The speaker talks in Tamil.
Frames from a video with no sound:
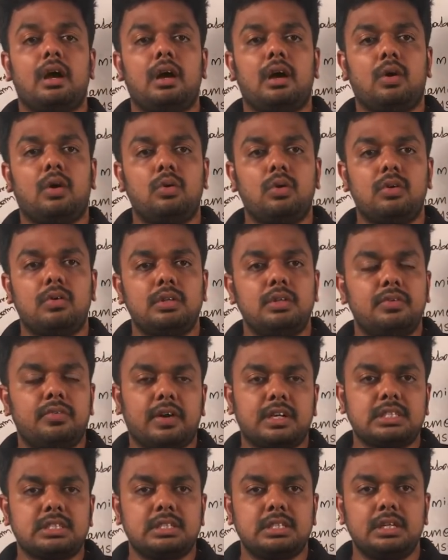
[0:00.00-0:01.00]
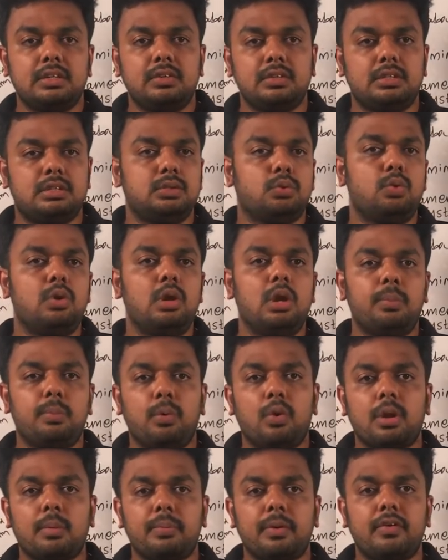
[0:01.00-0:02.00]
அவங்க வந்து ஃபஸ்ட்டு உள்ளே
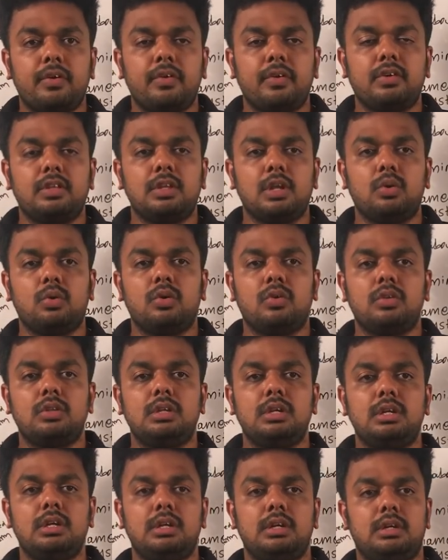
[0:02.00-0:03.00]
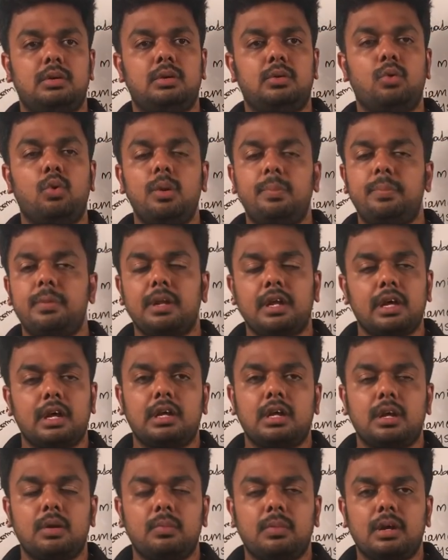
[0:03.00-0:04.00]
போகிறப்பவே வந்து அவங்க வந்து உறுப்பினராக
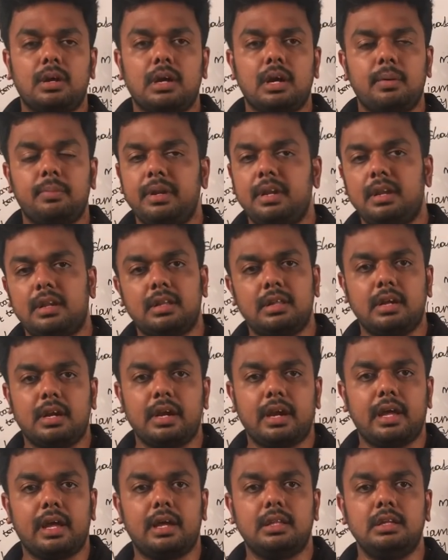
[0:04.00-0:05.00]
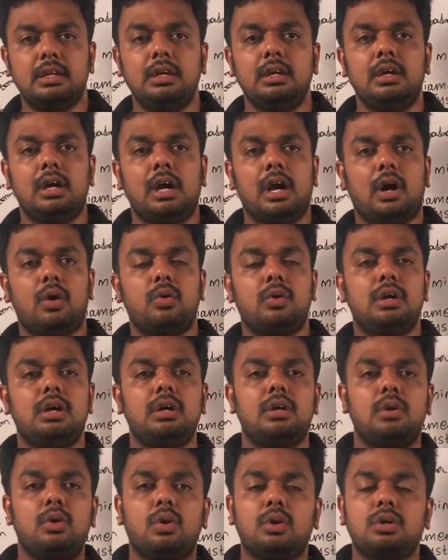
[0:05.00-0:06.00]
இருக்கணுமானா அப்படின்றது கிடையாது அவங்க
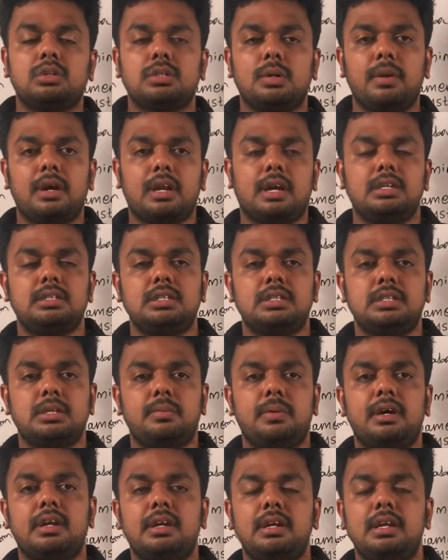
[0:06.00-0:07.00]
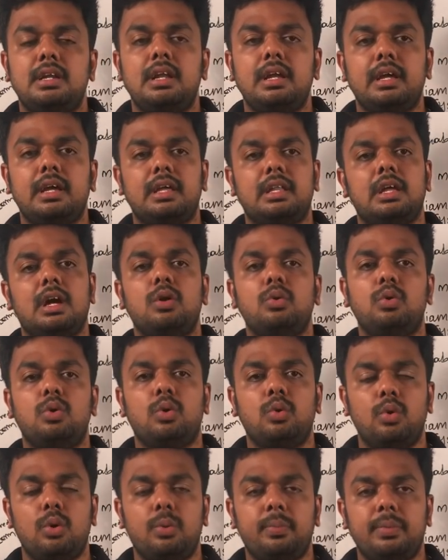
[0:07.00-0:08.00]
லோக்சபா ராஜ்யசபா ரெண்டில் ஏதாவது
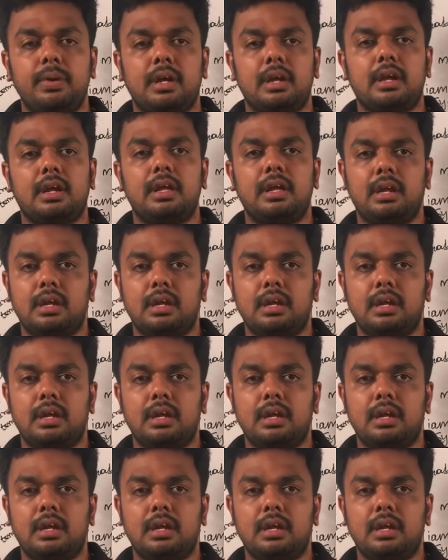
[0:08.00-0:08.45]
ஒரு உறுப்பினராக